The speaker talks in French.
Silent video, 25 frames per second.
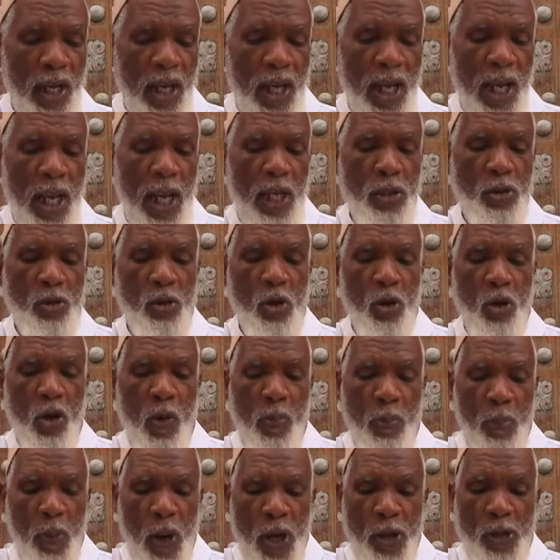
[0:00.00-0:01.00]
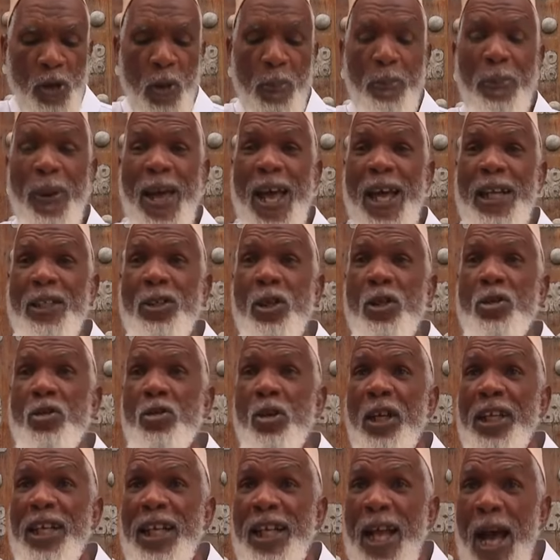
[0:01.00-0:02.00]
est sur le point de perdre
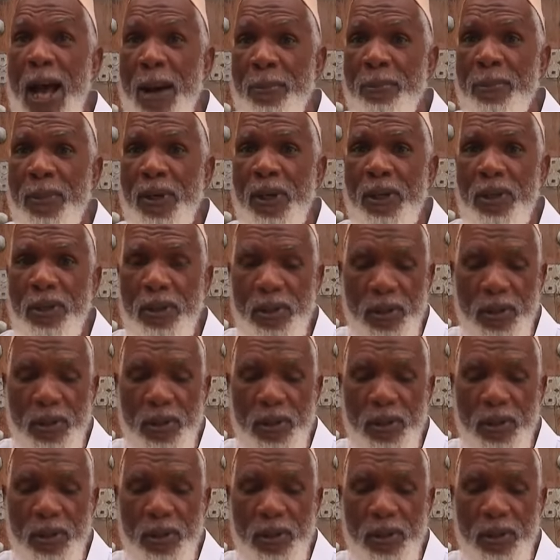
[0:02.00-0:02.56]
son âme.